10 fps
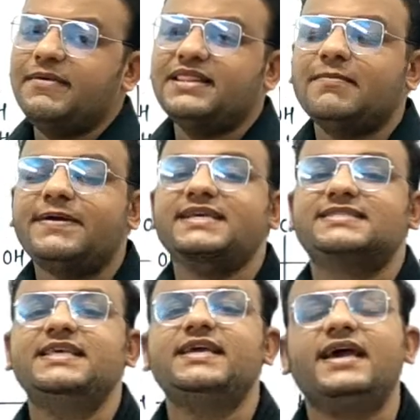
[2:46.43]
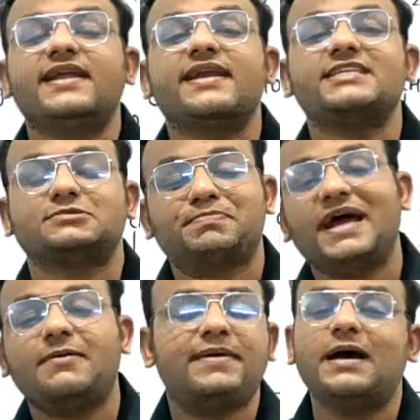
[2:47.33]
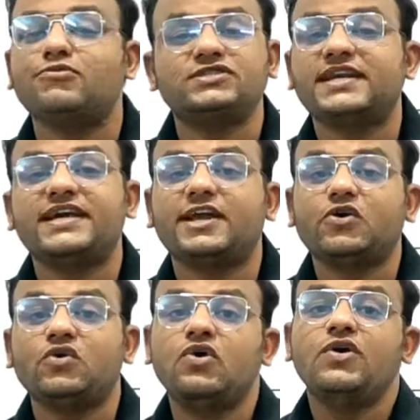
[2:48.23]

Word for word: है मतलब किसी के रेस्पेक्ट में आप उसे लिख रहे हो